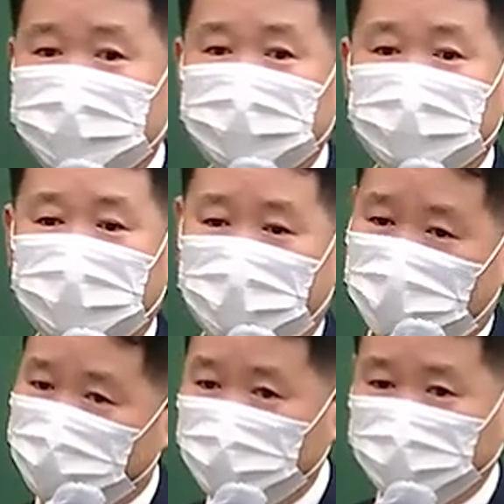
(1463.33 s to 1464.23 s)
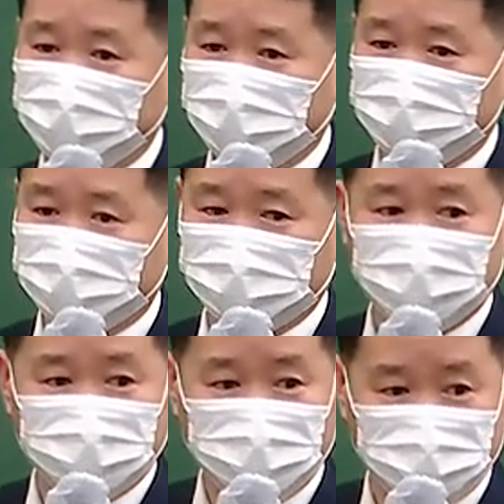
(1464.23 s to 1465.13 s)
이걸 아무것도 없어요.
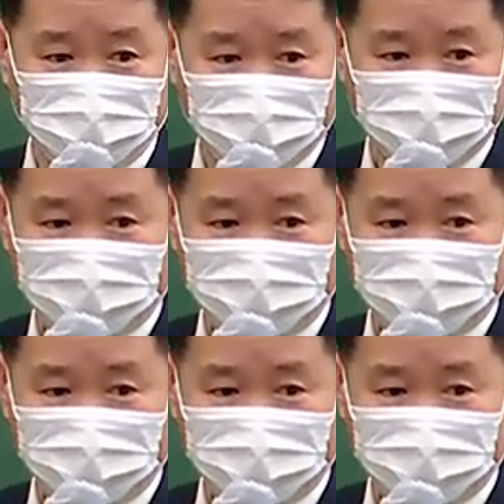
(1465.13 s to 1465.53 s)
토지 위에.